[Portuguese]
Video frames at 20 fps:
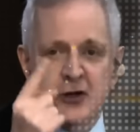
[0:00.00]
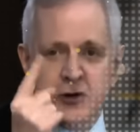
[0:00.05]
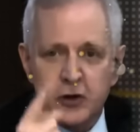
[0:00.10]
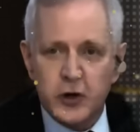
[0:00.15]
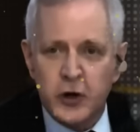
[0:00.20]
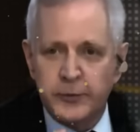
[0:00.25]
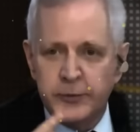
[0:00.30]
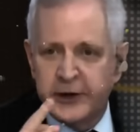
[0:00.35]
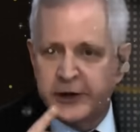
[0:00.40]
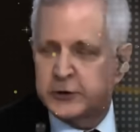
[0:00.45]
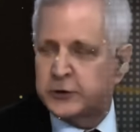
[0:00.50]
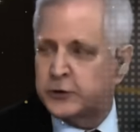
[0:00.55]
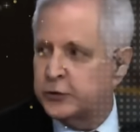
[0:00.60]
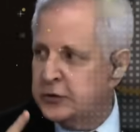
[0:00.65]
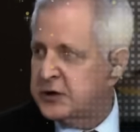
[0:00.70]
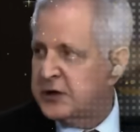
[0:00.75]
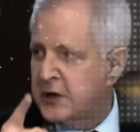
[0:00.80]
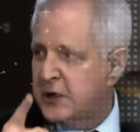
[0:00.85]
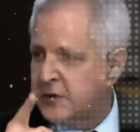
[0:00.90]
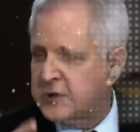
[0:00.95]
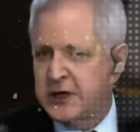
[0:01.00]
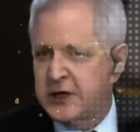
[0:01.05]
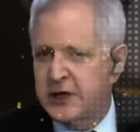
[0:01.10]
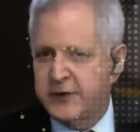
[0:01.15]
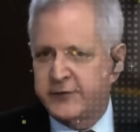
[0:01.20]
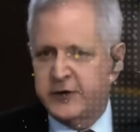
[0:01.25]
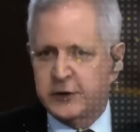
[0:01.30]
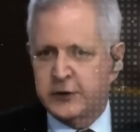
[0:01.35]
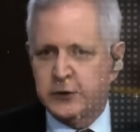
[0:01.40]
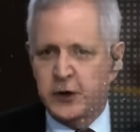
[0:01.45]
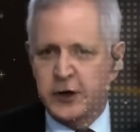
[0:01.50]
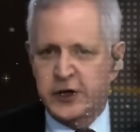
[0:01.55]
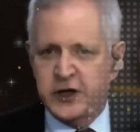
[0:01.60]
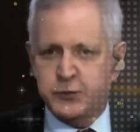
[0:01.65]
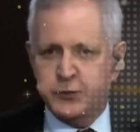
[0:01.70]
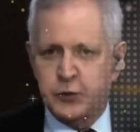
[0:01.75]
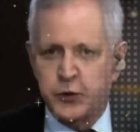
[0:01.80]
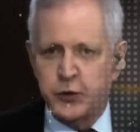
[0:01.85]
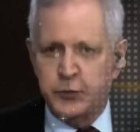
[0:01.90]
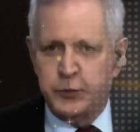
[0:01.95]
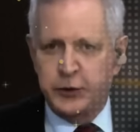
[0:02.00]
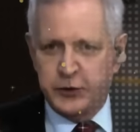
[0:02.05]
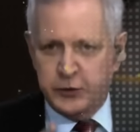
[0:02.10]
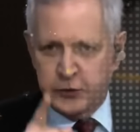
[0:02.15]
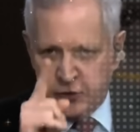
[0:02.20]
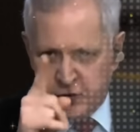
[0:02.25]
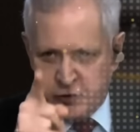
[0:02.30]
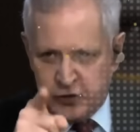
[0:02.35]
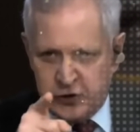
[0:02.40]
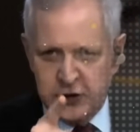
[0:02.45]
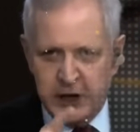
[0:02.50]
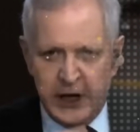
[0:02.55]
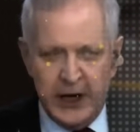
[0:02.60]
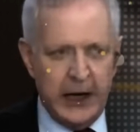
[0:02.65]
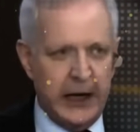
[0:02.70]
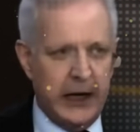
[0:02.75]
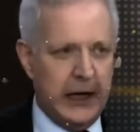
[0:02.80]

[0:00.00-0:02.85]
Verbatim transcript: sobretudo, são servidores públicos